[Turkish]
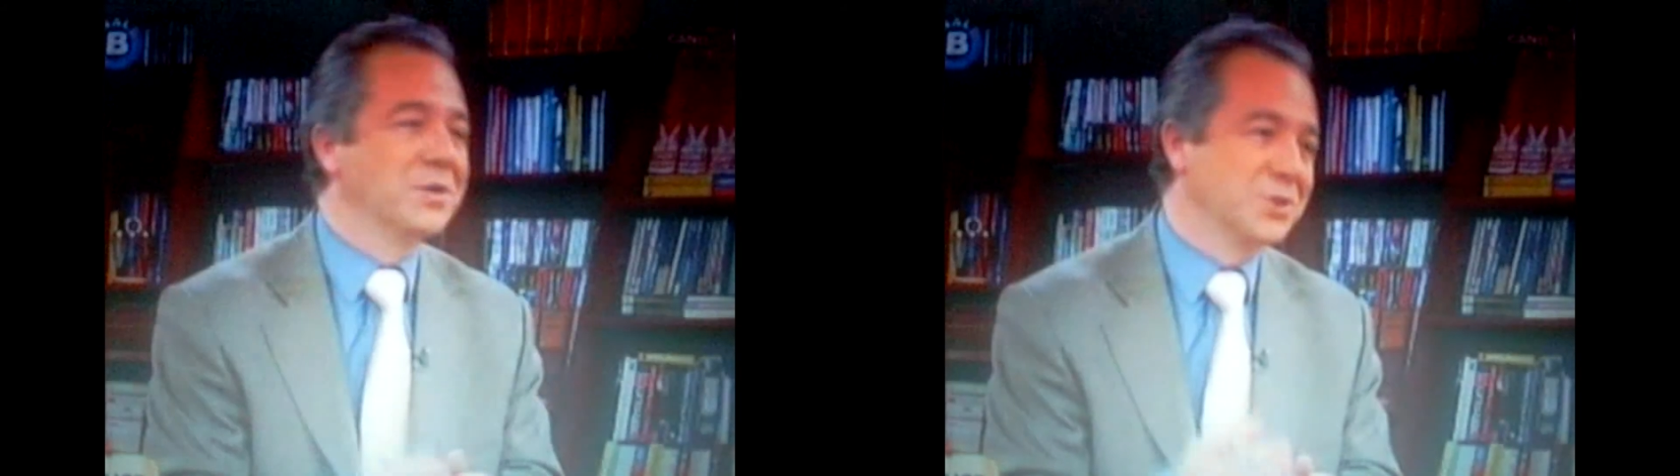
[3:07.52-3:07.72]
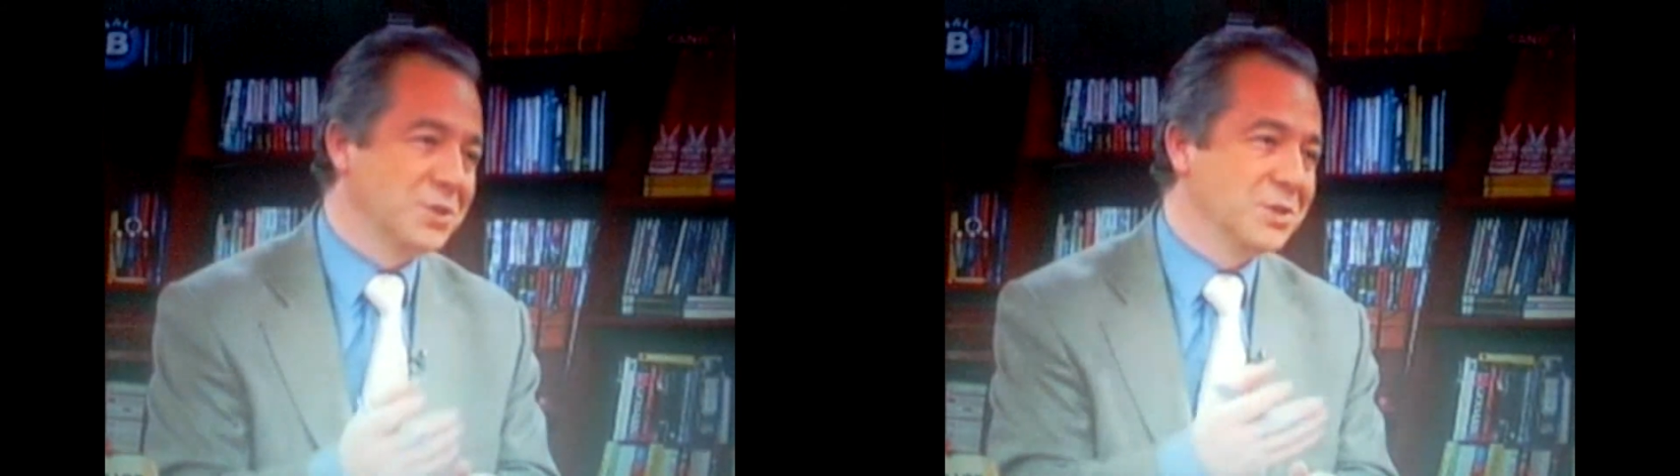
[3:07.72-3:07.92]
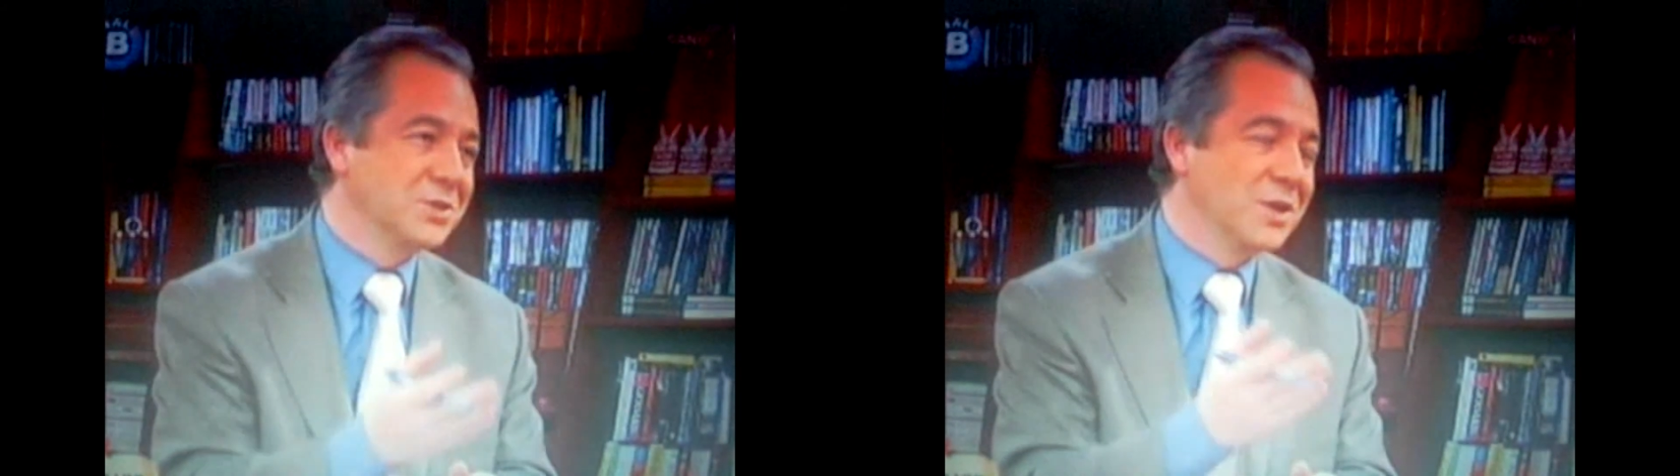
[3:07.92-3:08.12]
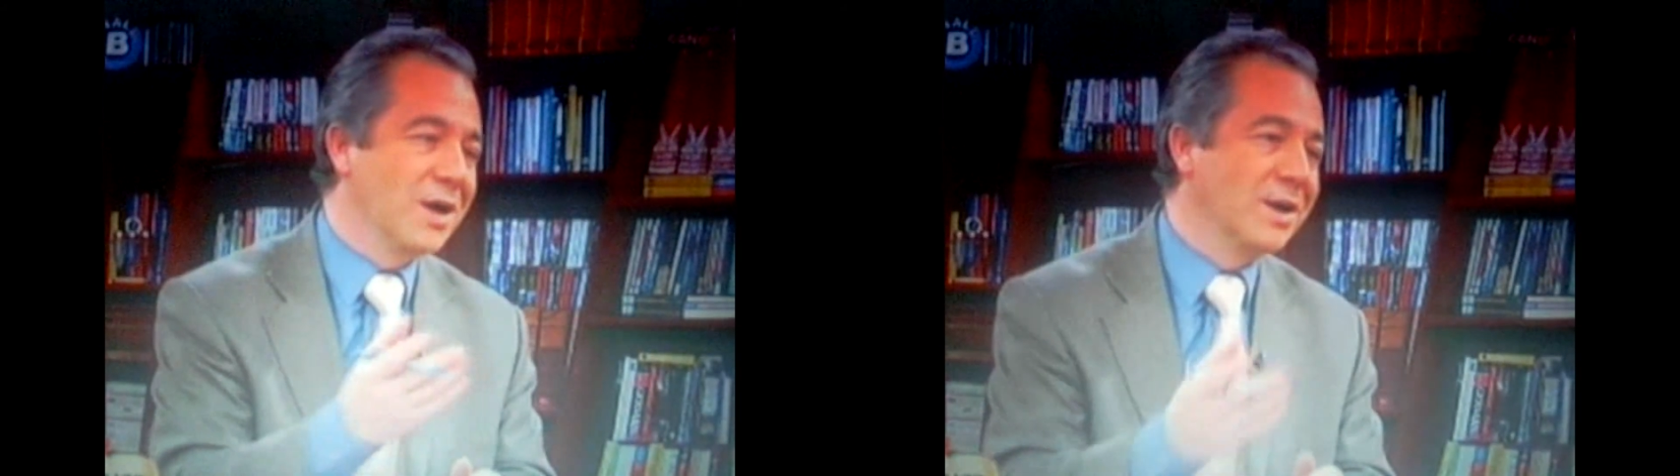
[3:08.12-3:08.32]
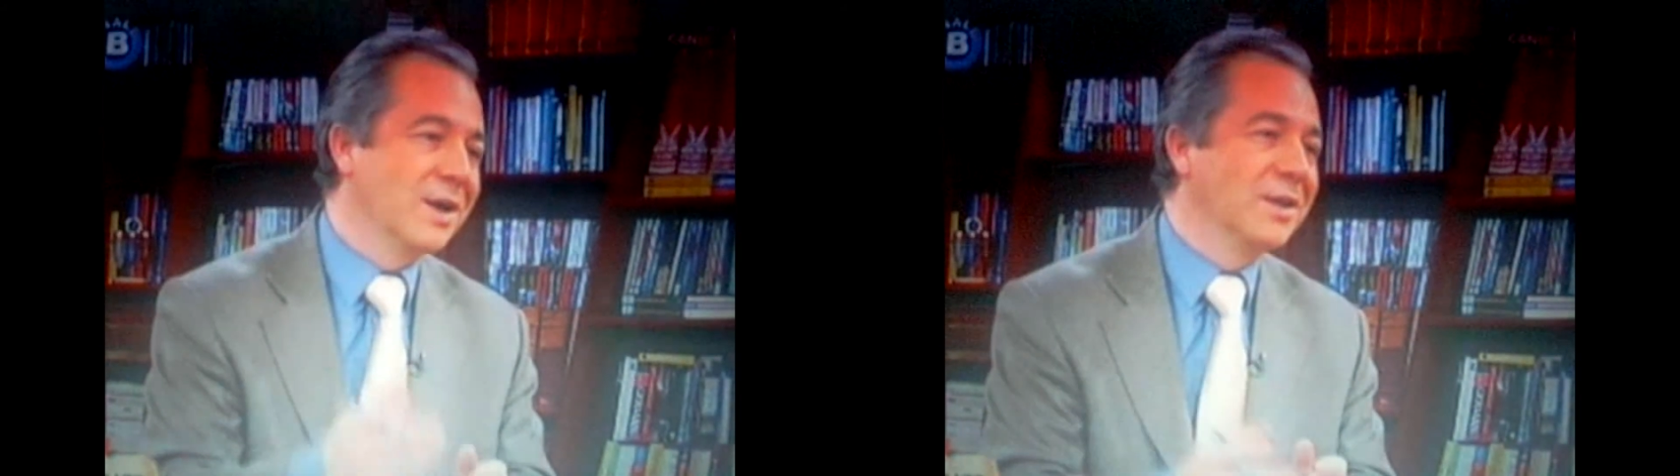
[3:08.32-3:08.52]
E, kış deyince
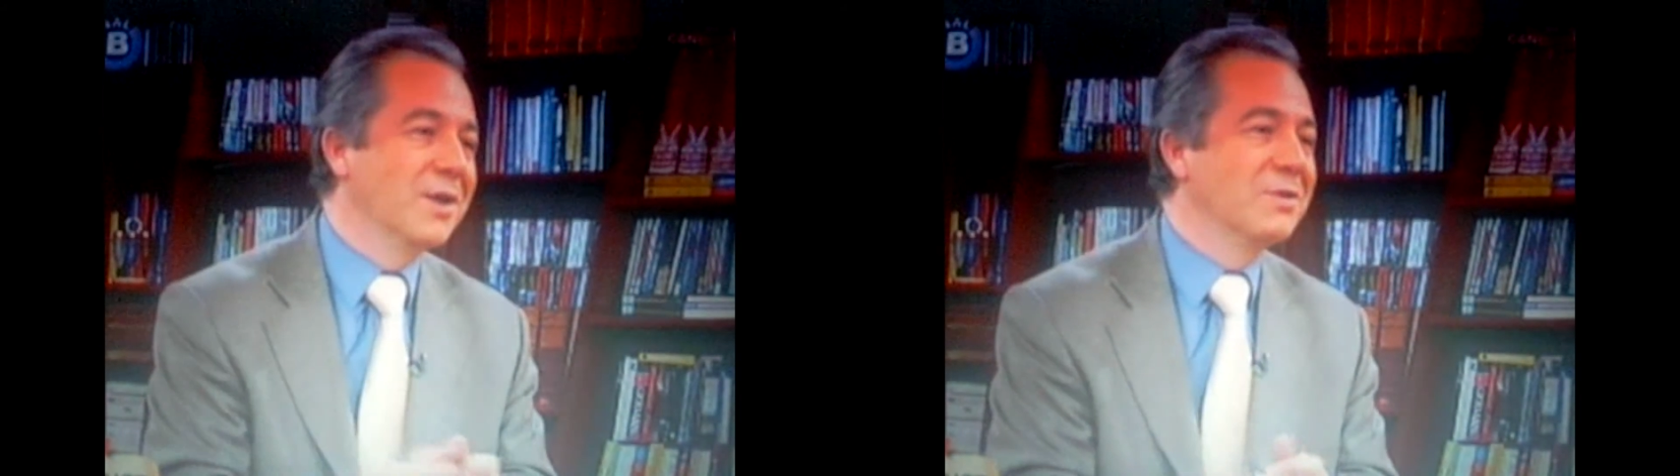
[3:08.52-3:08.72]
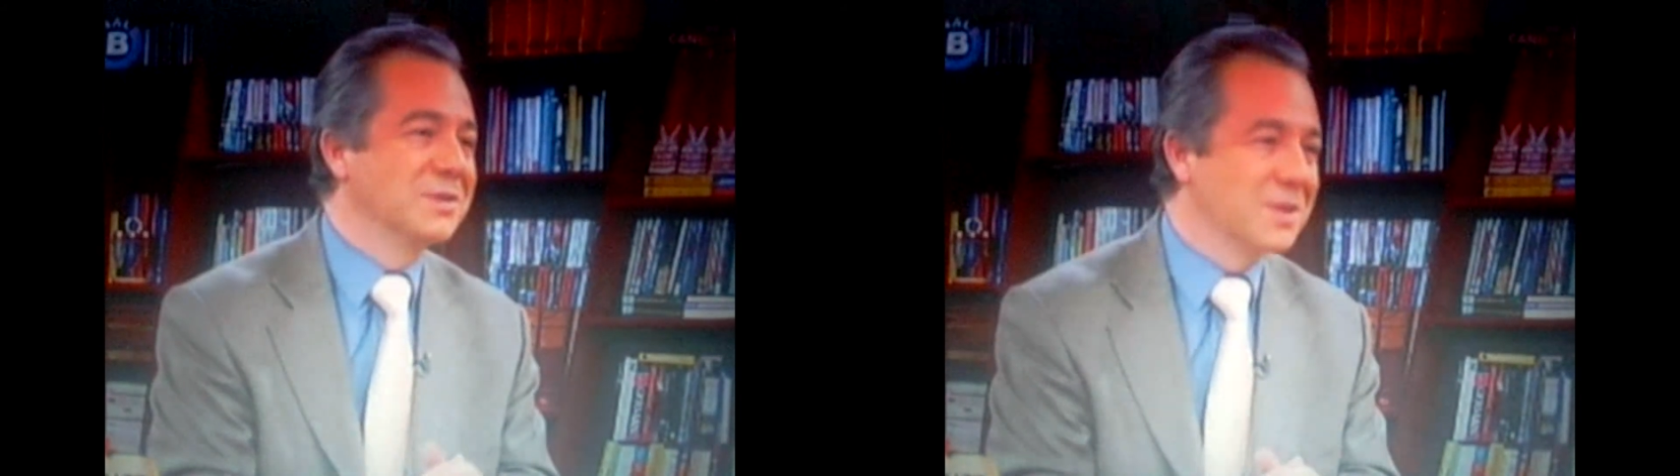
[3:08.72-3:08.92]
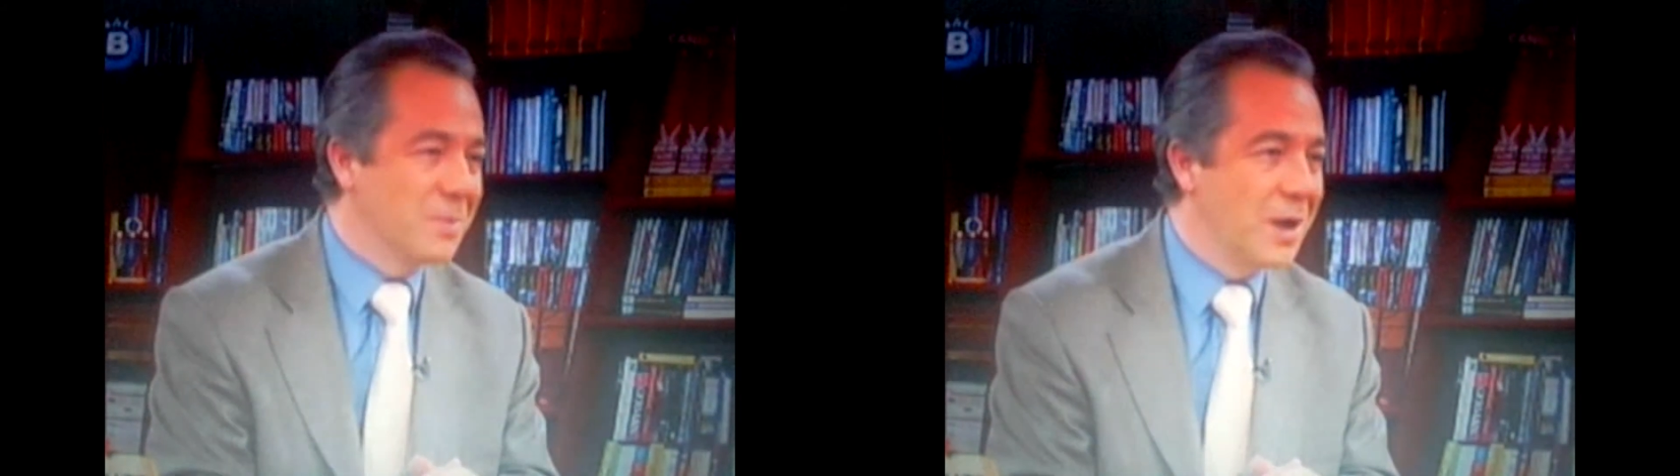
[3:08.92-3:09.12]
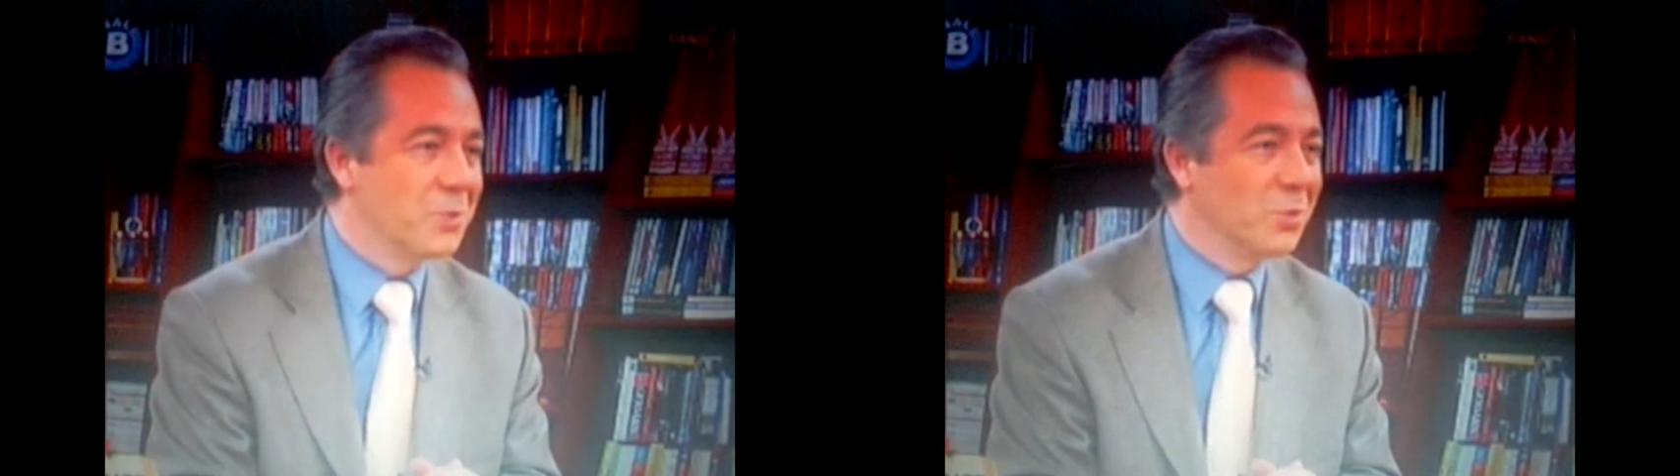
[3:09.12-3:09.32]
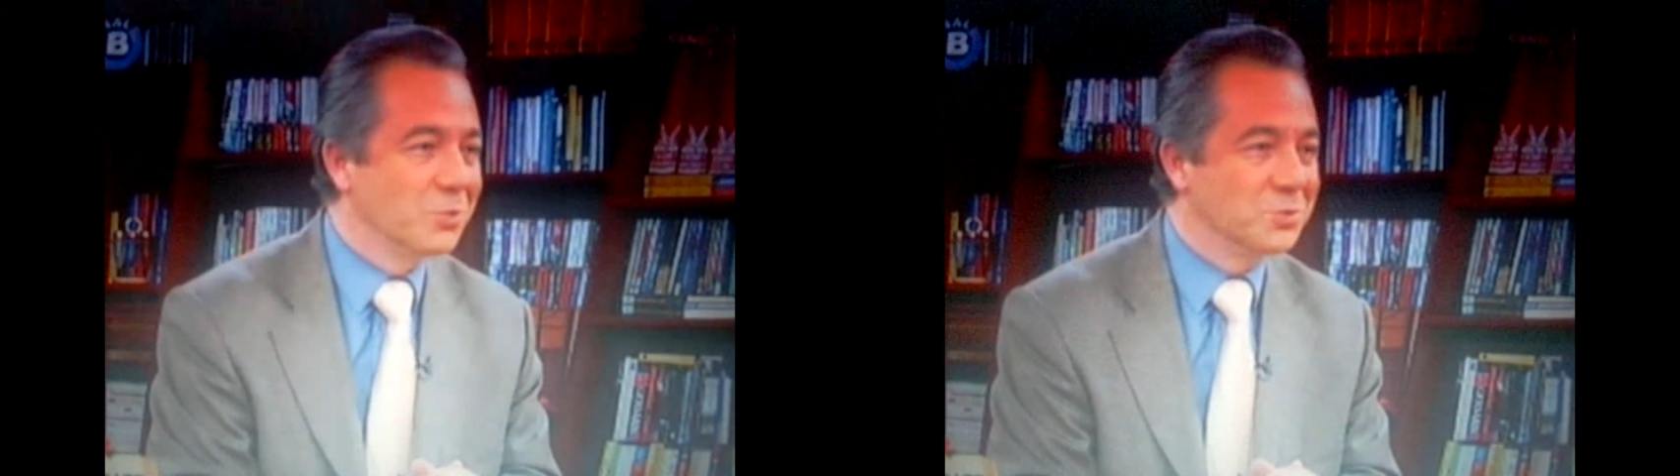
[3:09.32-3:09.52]
Ankara'nın havası da
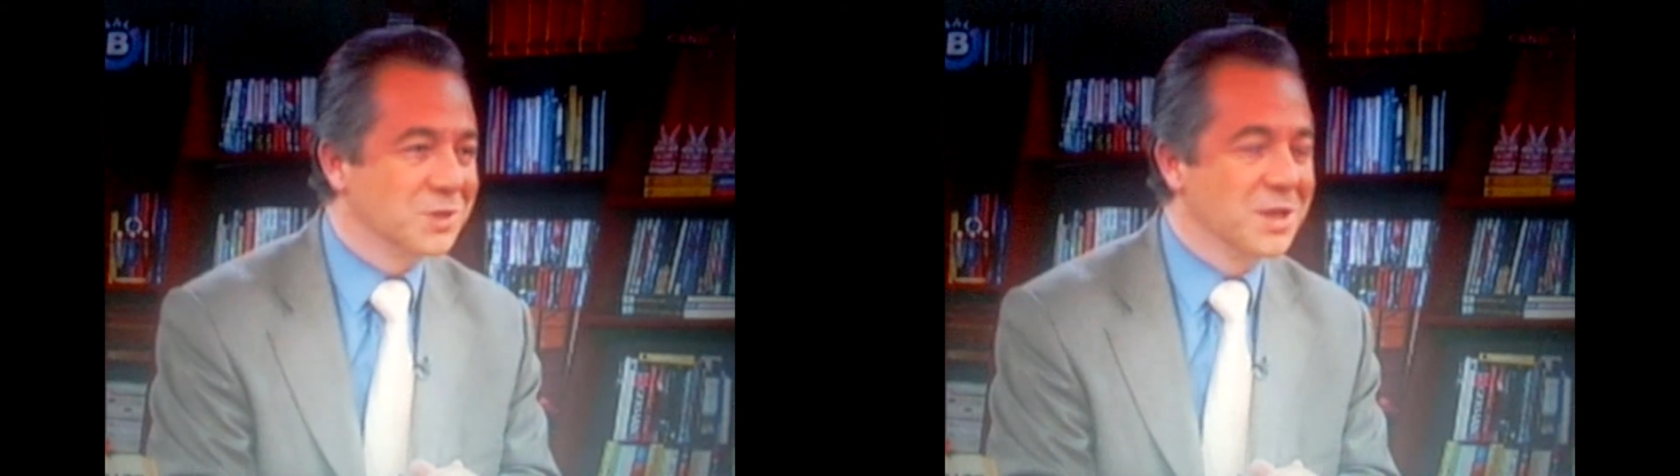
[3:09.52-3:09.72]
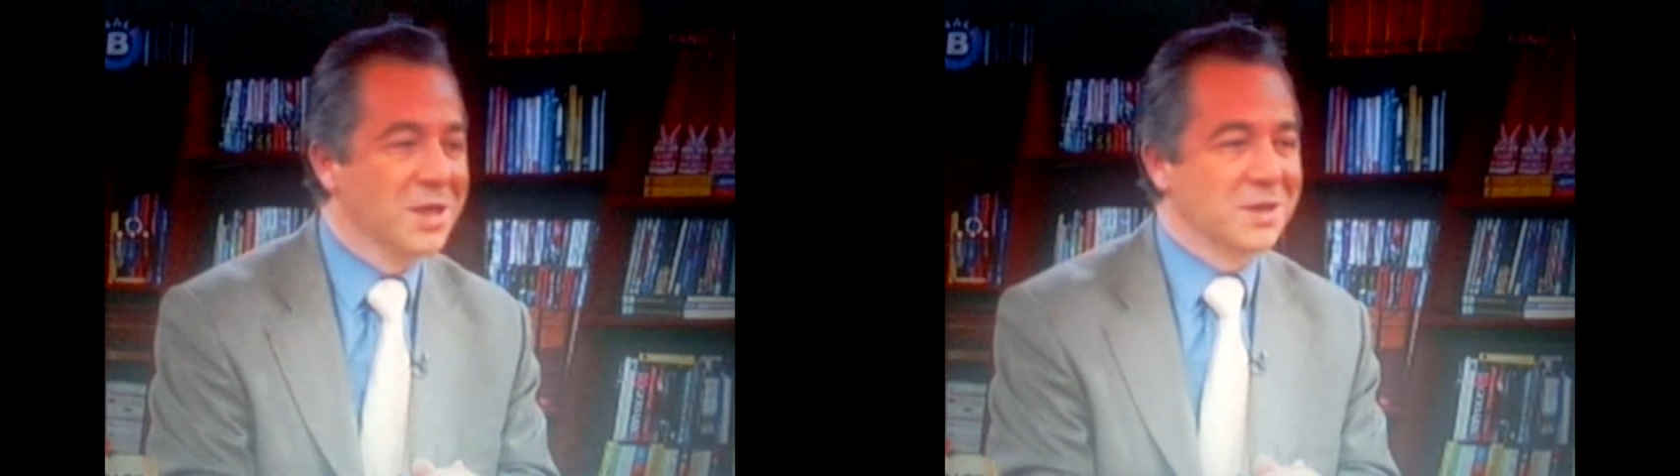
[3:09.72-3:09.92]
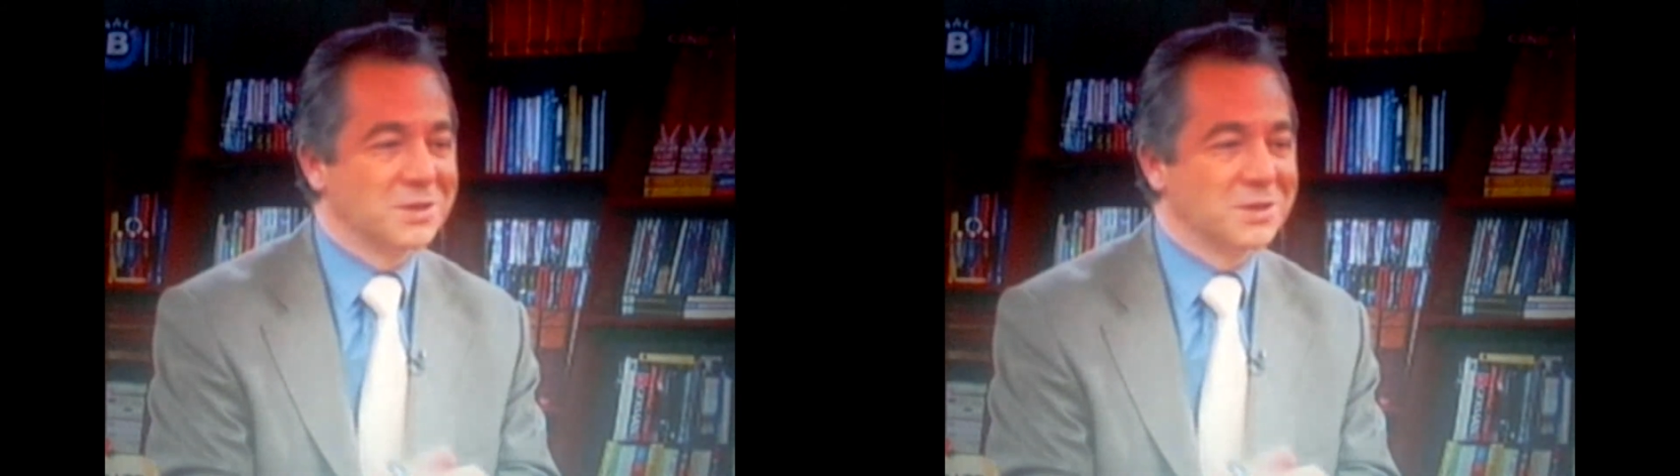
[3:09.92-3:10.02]
malum olunca